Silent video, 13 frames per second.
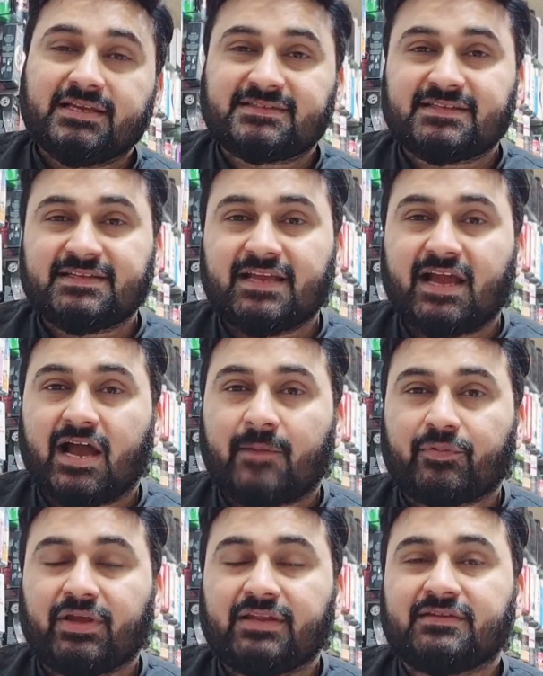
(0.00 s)
इसलिए
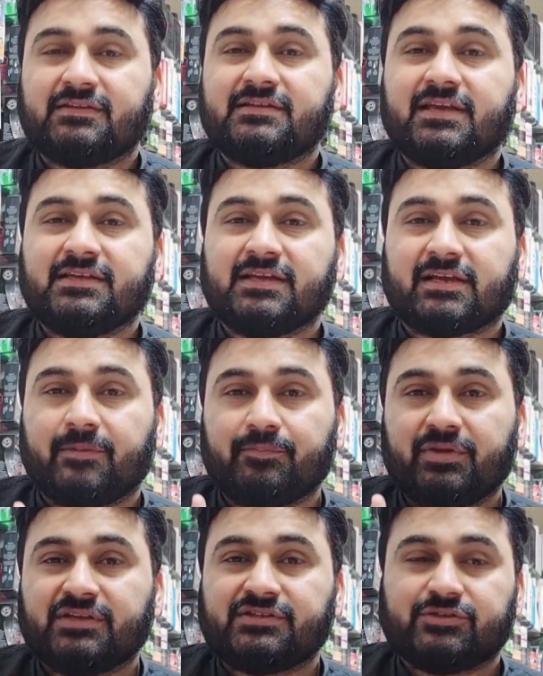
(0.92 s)
आपके लिए ये
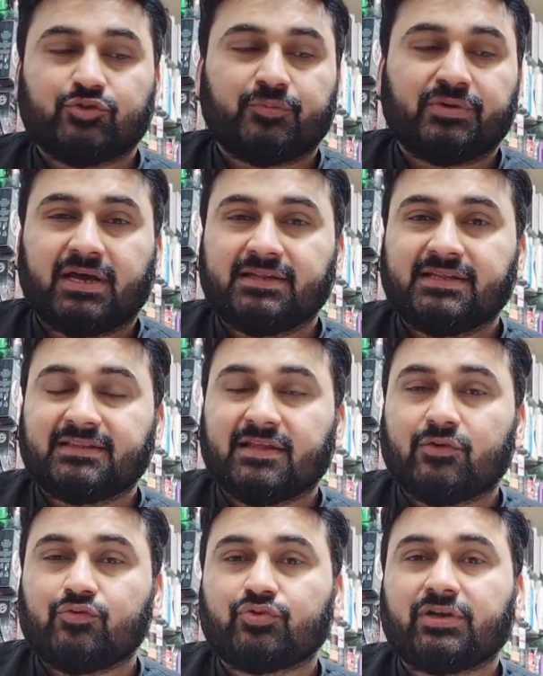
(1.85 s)
कम्बिनेशन जो बना
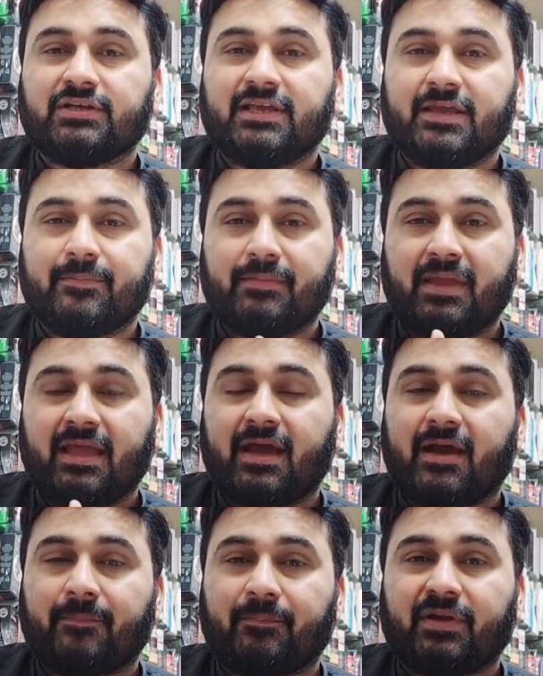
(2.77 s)
देता हूँ कि ये मैं
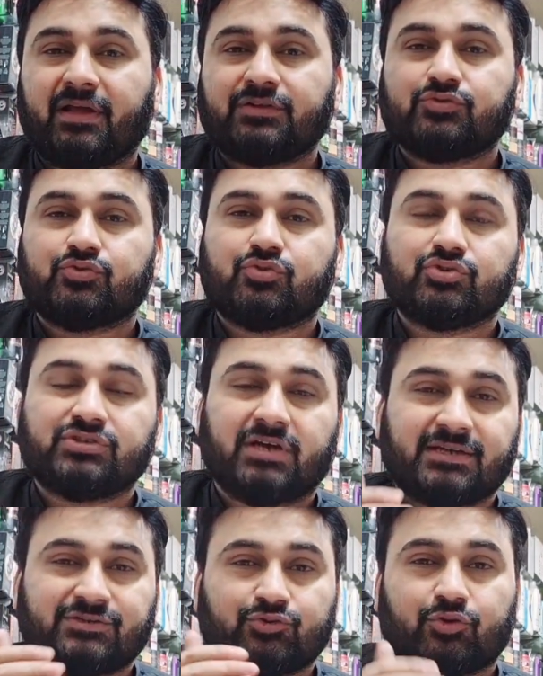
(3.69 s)
अपना जो
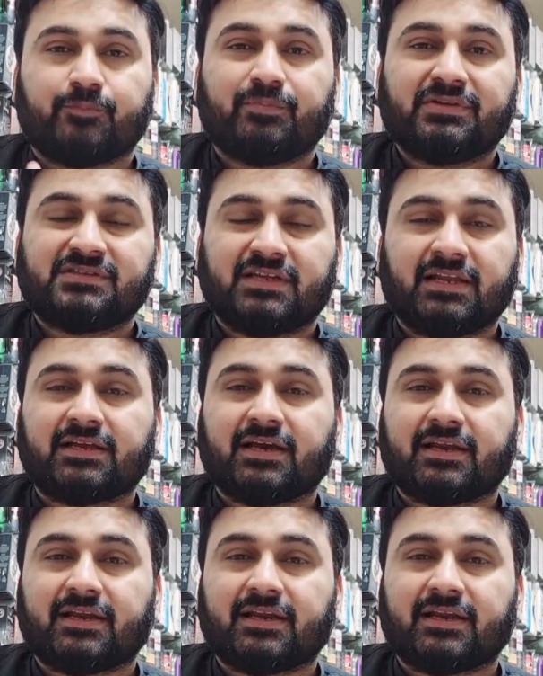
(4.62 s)
यहाँ शॉप पे सेल